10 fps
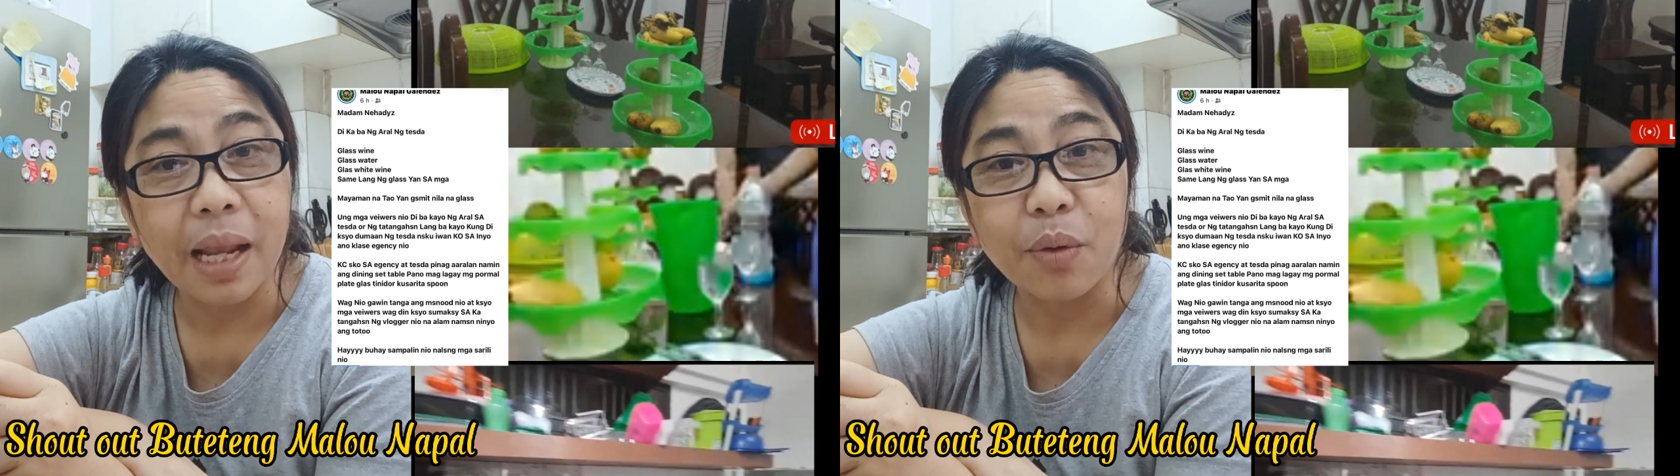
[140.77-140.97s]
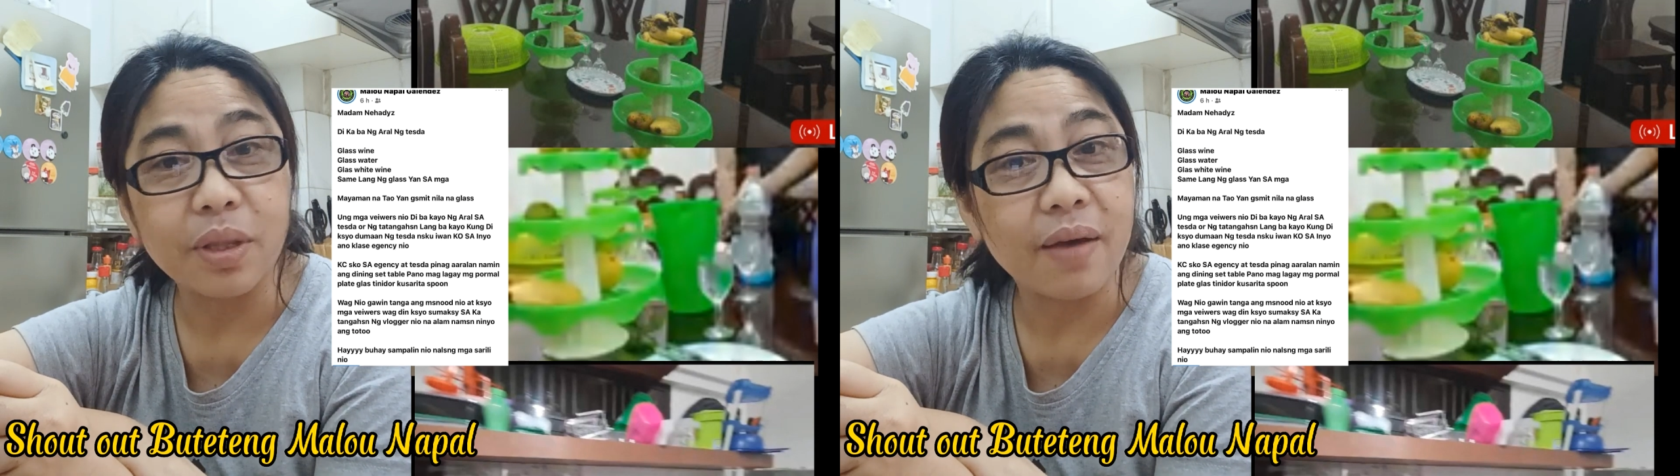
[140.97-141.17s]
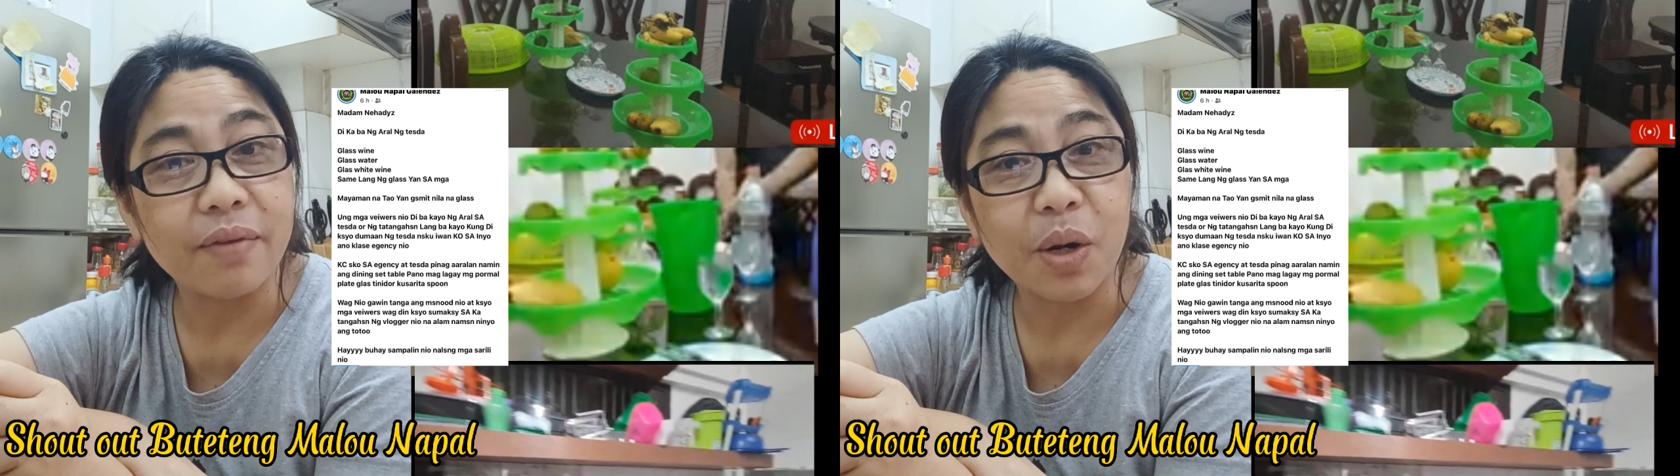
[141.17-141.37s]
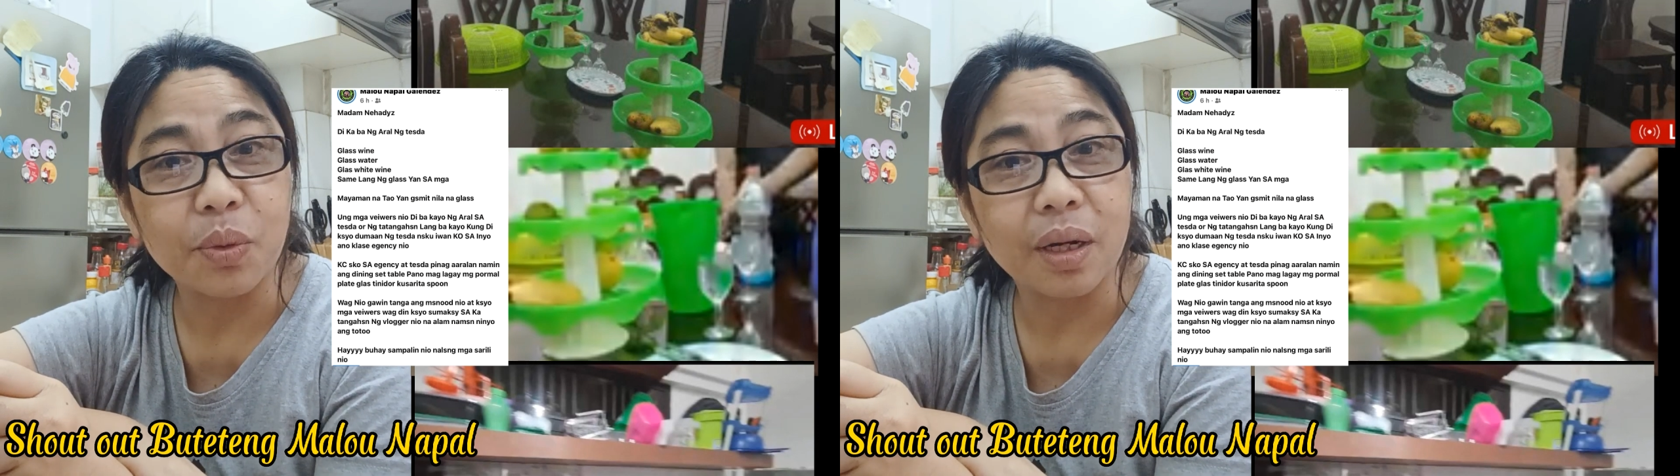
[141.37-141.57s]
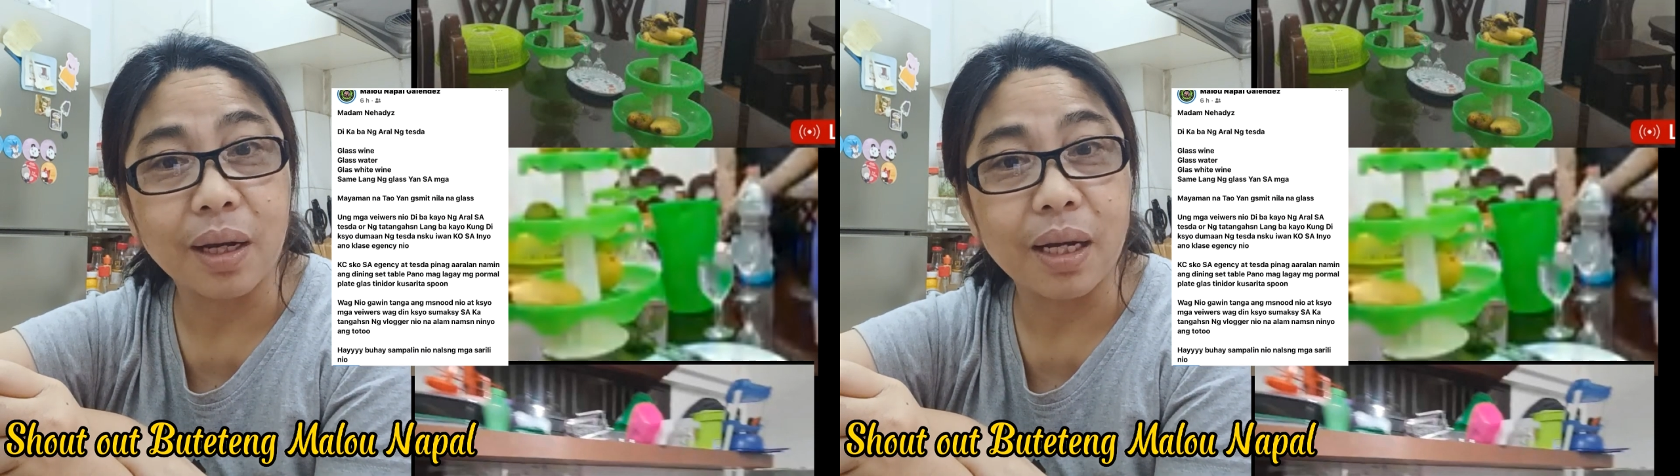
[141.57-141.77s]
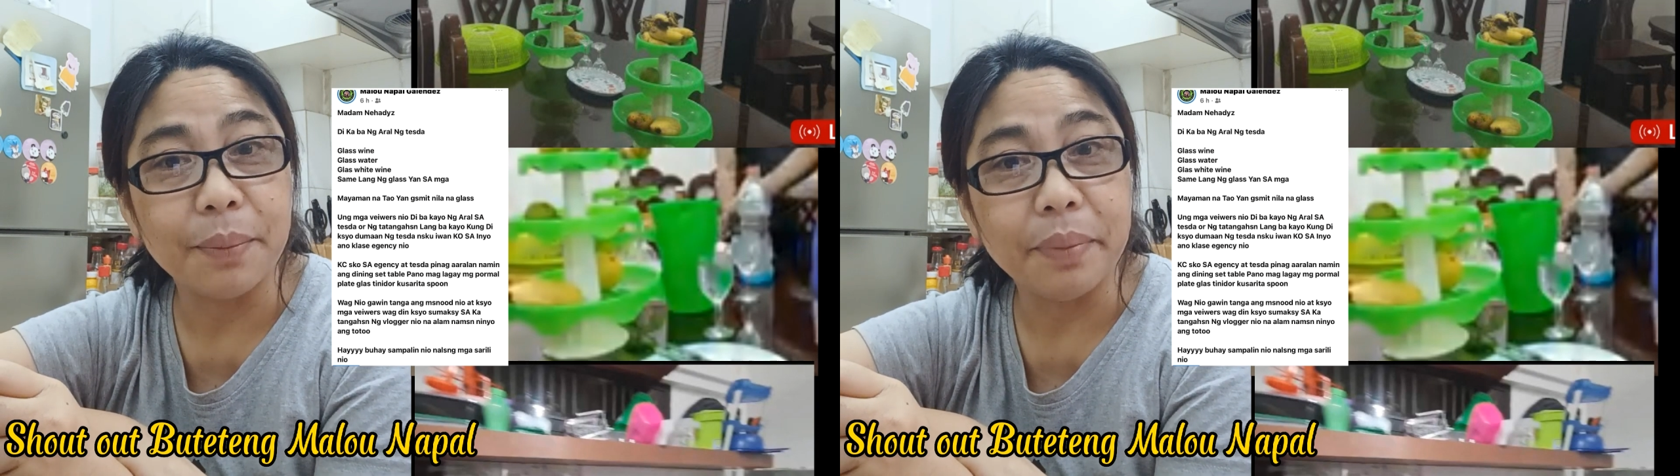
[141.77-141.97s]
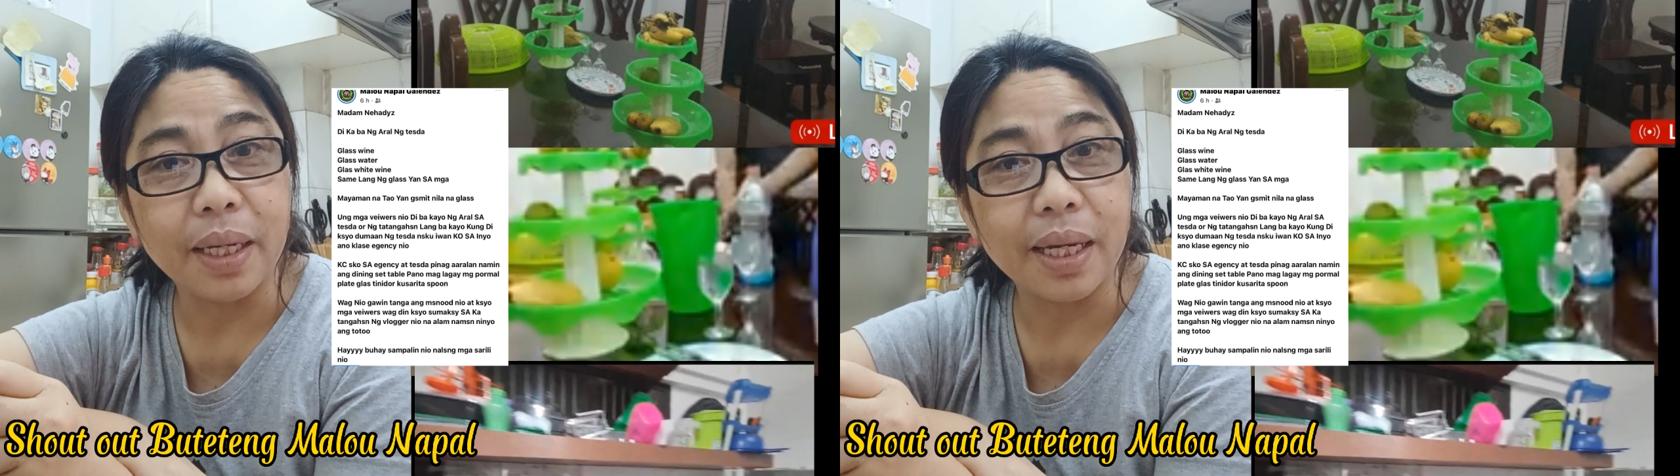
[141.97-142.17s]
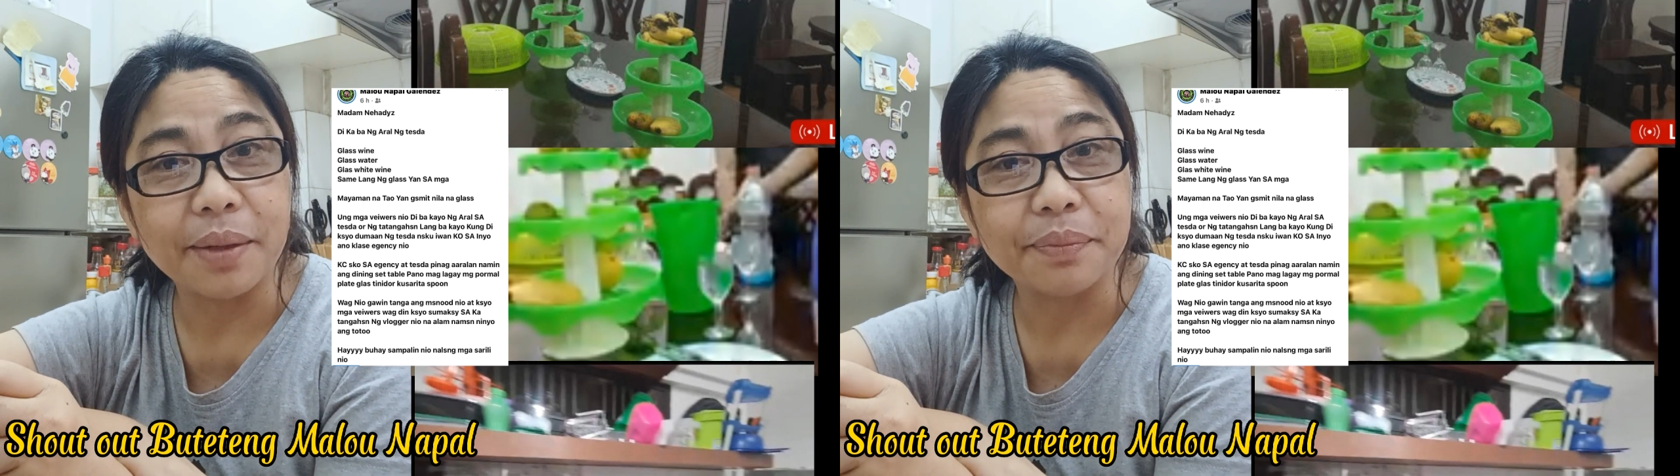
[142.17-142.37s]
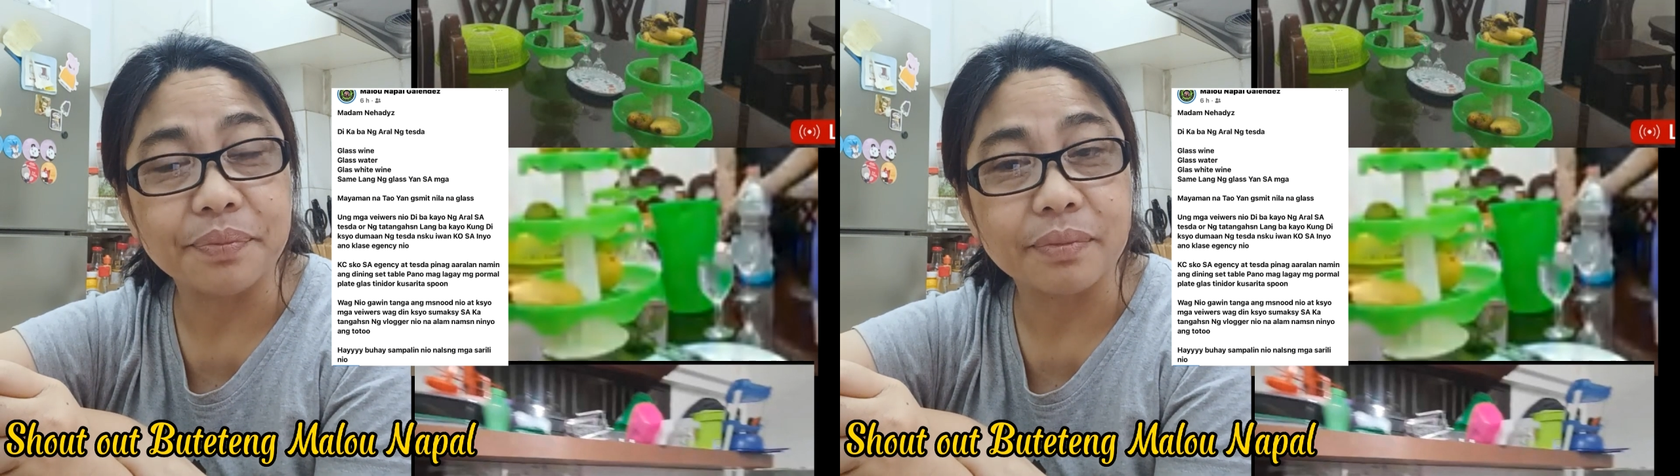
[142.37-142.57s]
Ako never ako nagkalibiin.